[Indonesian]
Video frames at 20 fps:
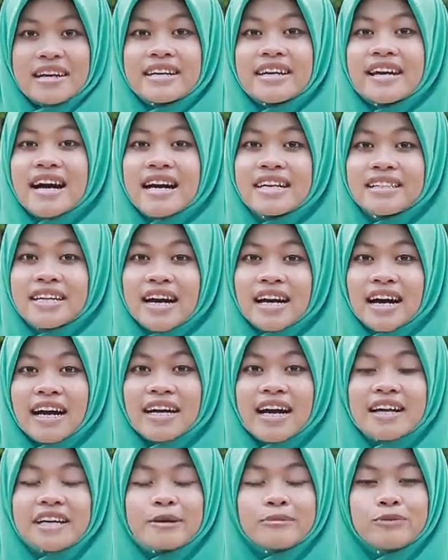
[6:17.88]
dan hanya
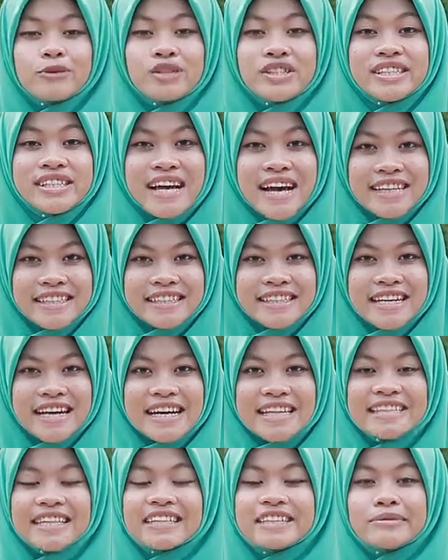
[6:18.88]
akan ada pujian
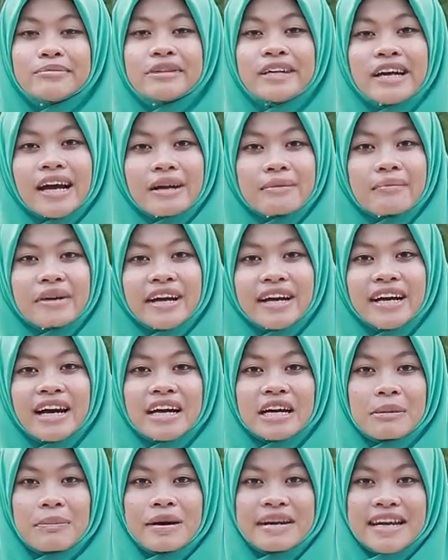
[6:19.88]
yang diberikan
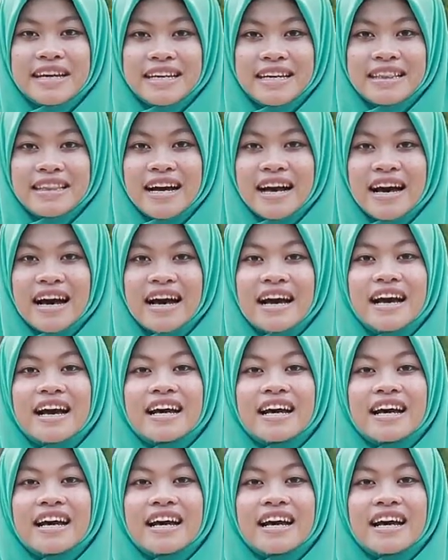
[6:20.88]
mereka kepada kita.